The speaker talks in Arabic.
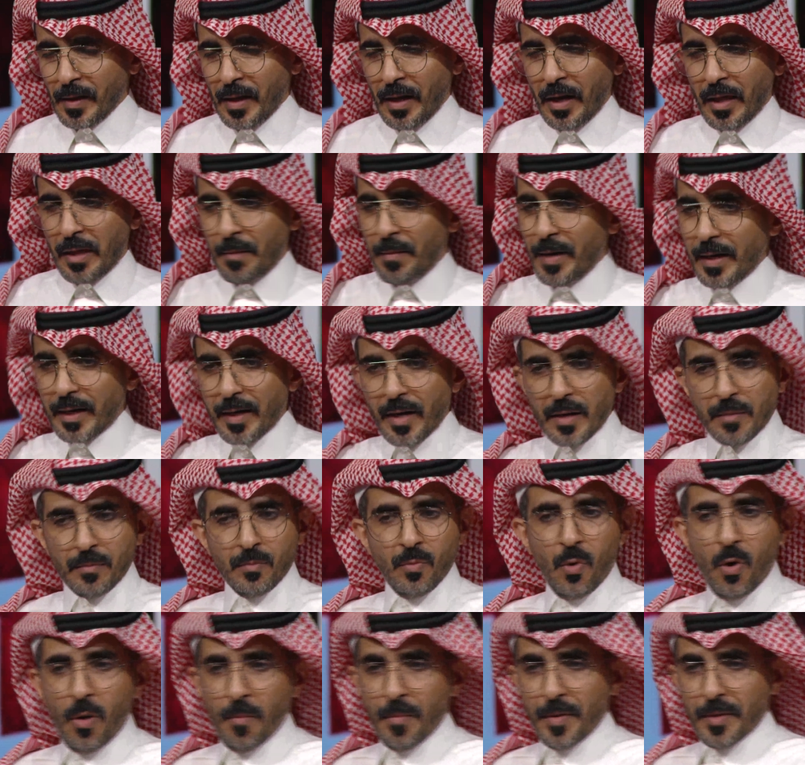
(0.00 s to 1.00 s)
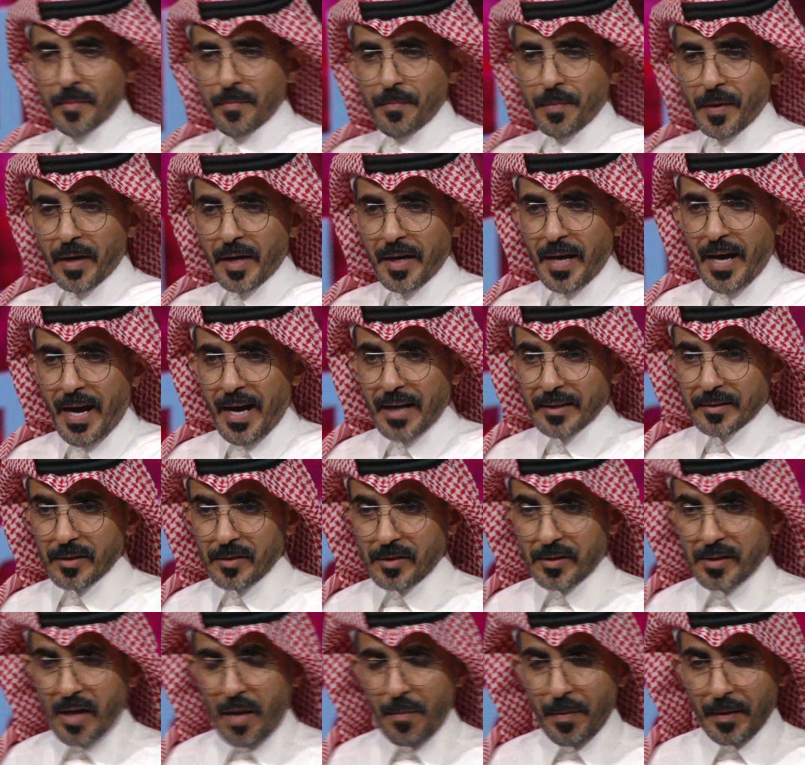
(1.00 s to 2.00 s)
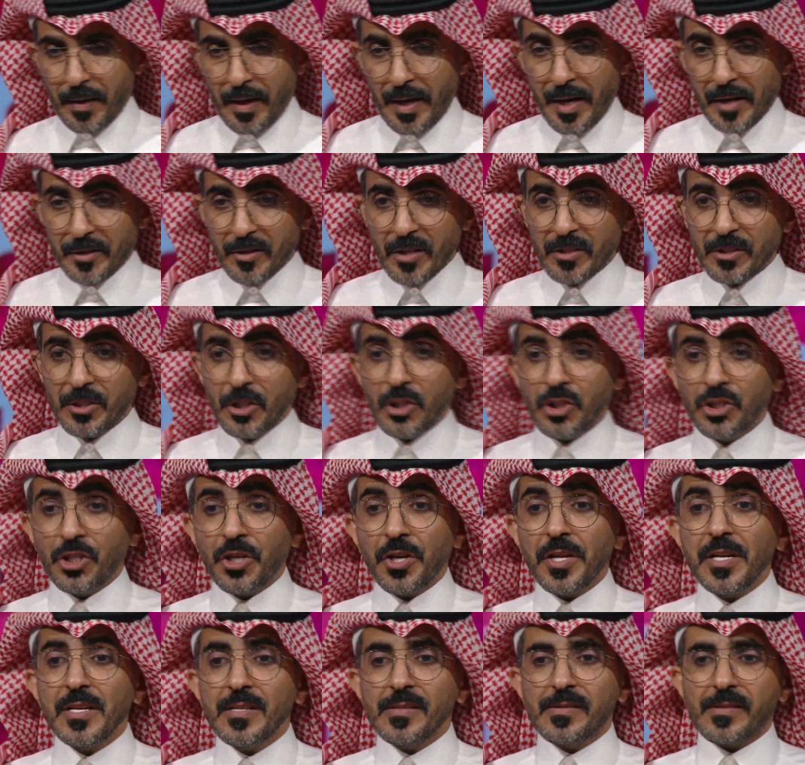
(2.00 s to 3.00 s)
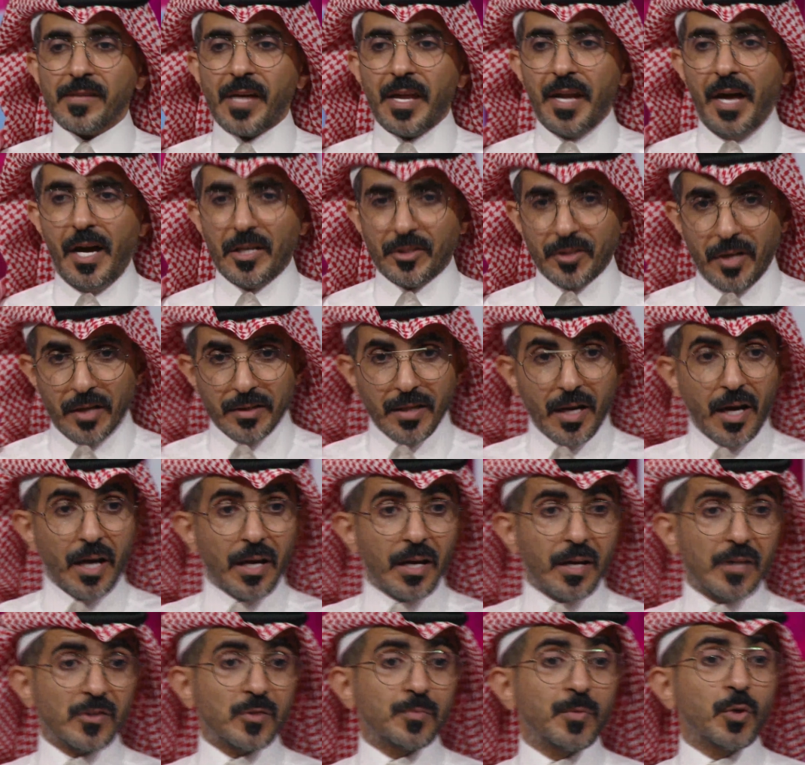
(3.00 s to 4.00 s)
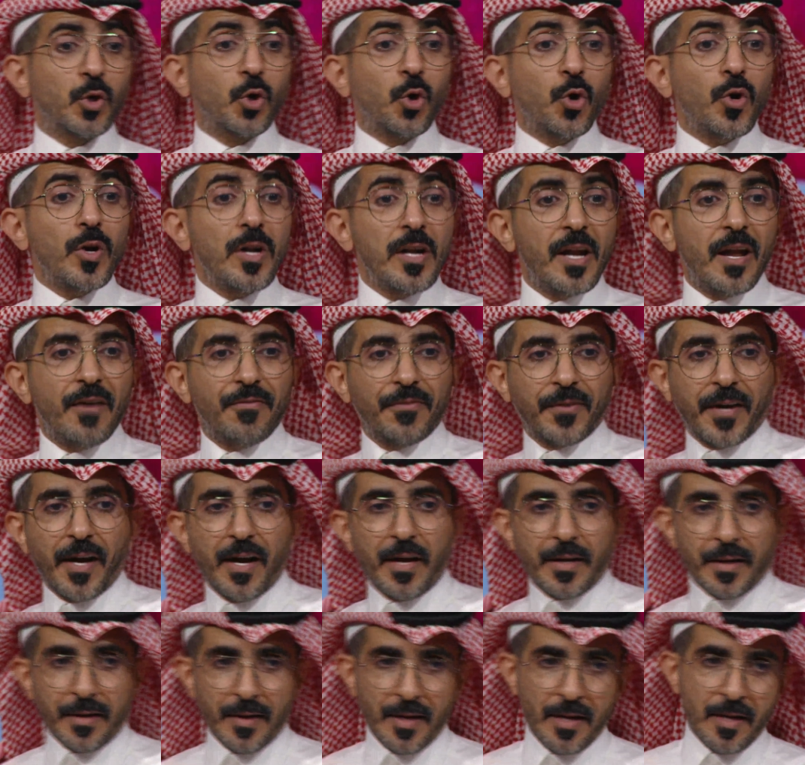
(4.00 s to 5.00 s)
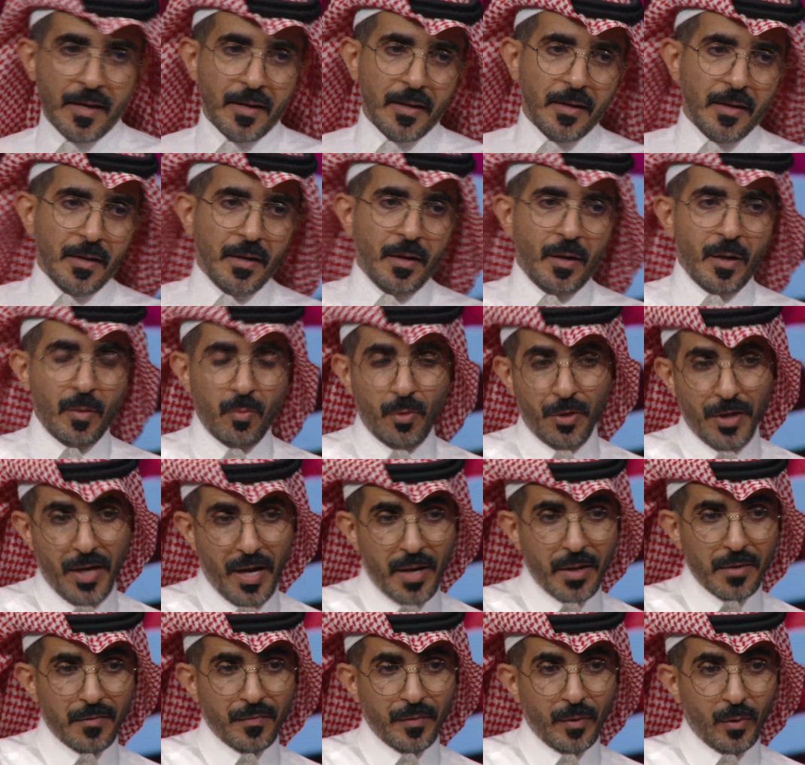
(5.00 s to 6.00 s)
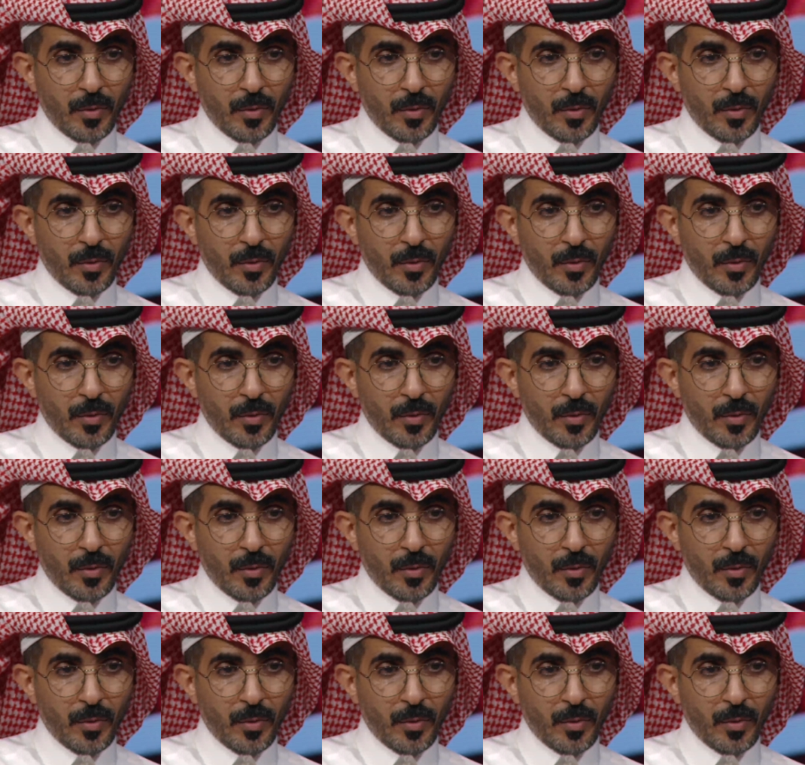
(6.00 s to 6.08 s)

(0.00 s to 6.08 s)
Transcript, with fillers: هذا ما كان مؤمن بقناعاته السابقه انا جلست 20 سنه عشان اتخلص من كل الافكار المنحرفة